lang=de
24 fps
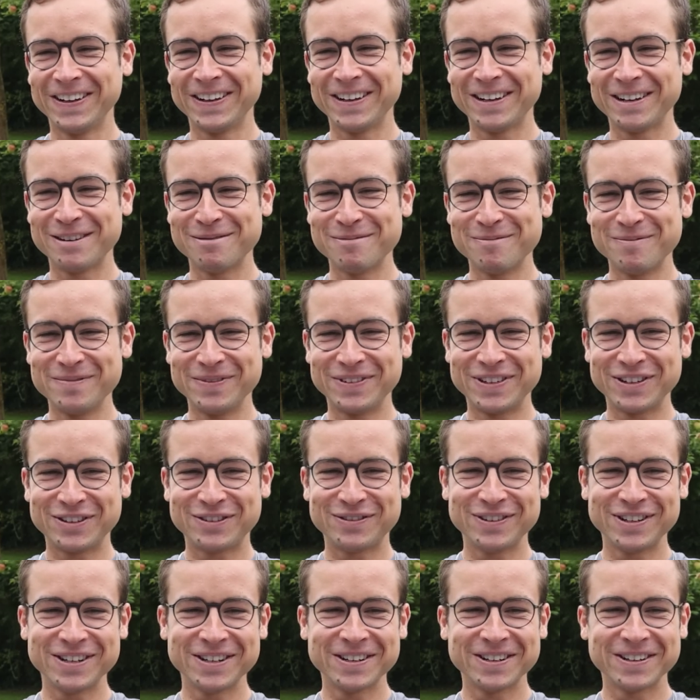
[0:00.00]
Ähm,
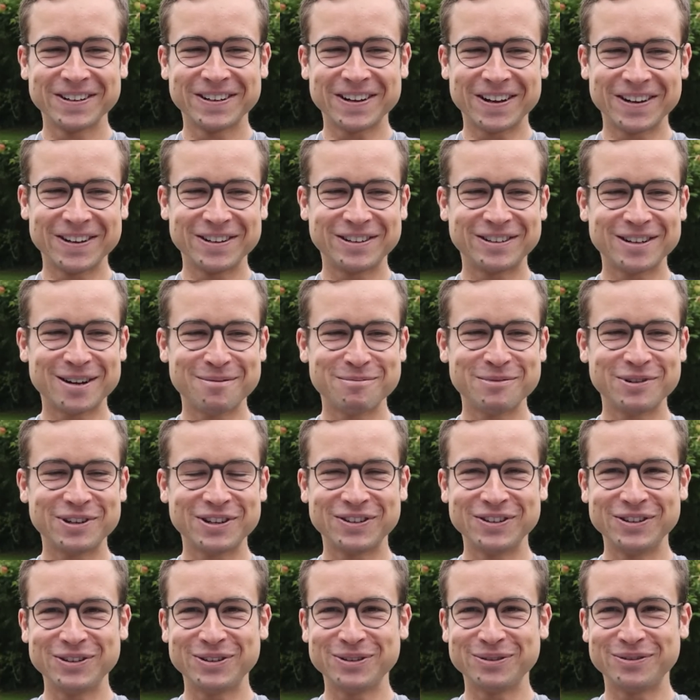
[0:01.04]
deswegen kann ich damit
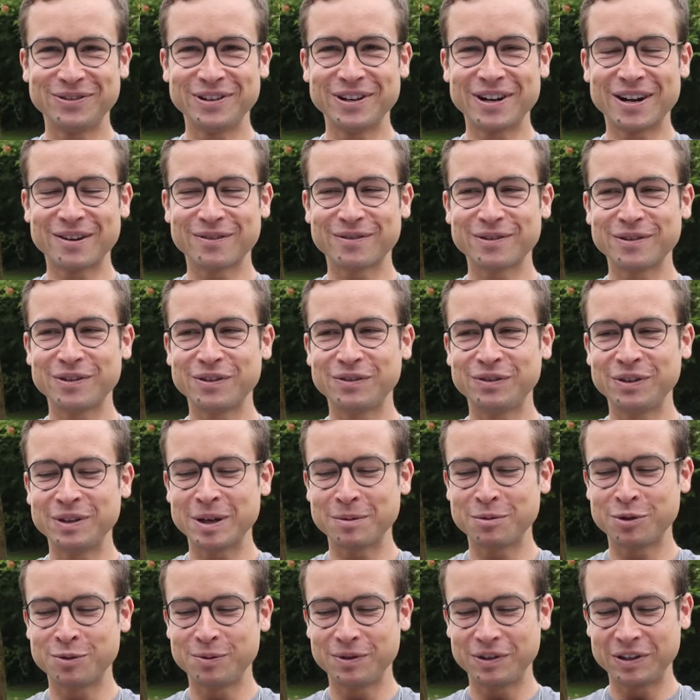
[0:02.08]
jetzt nicht so viel anfangen. Deswegen
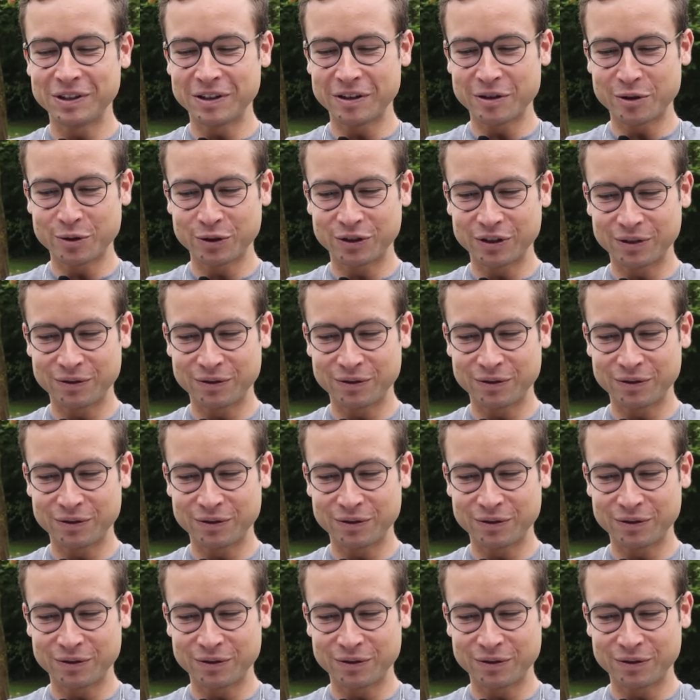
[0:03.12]
habe ich mich dann auch